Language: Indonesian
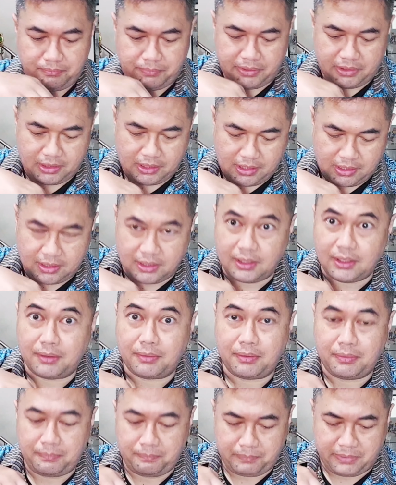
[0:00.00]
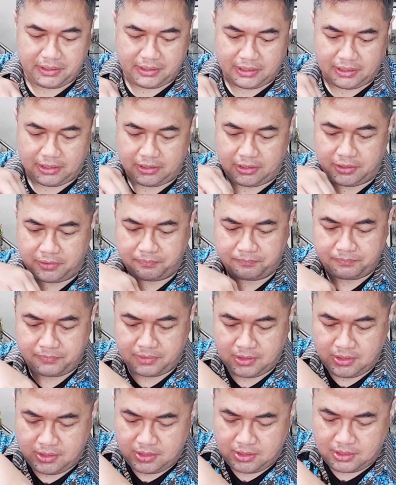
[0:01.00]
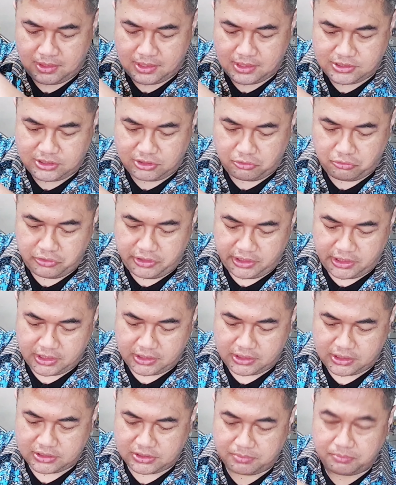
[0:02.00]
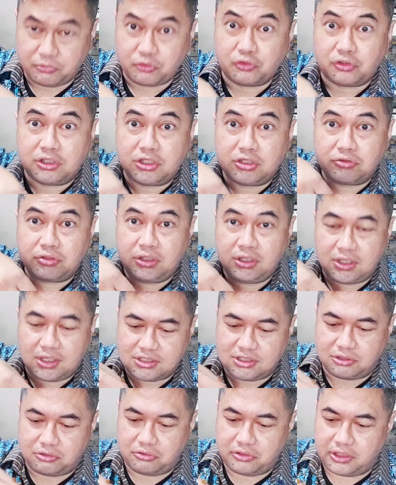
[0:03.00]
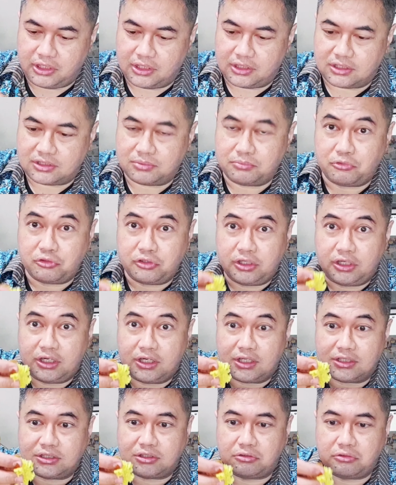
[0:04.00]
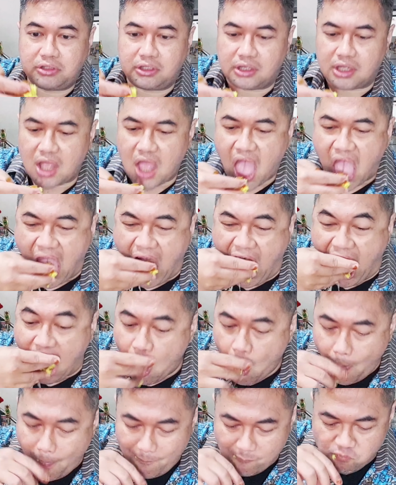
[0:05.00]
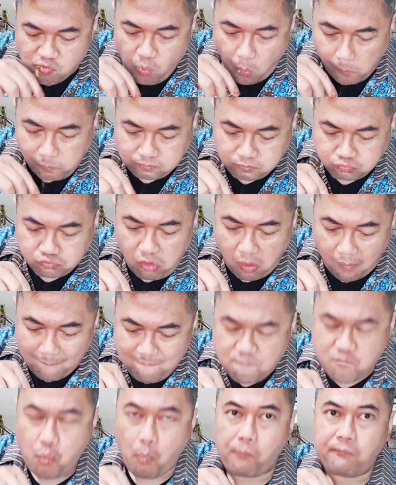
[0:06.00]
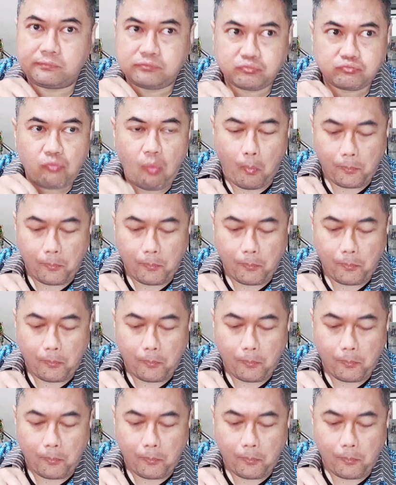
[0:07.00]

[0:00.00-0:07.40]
hampir nggak ada bedanya. Nasi kuningnya tersembunyi cuy, nasi kuningnya tersembunyi ini nasi kuningnya. Hmm. hmm